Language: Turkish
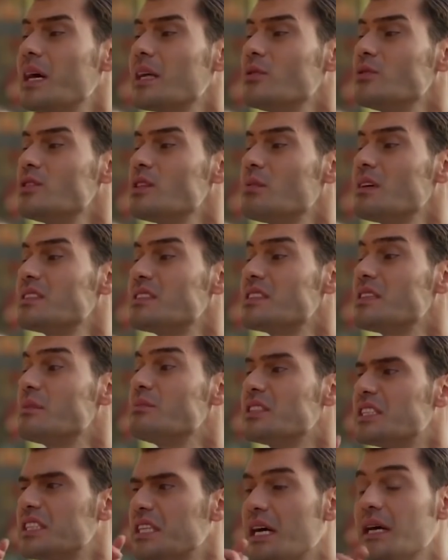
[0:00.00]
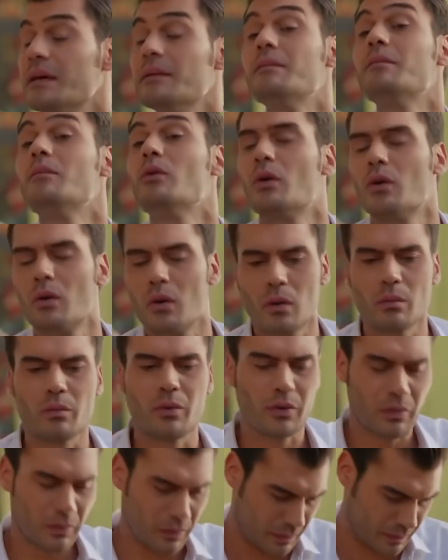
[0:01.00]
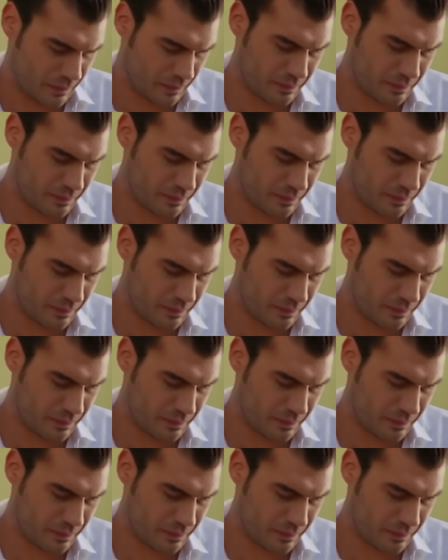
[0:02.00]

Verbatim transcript: ben bir an önce basacağım nikah. Böyle olmuyor.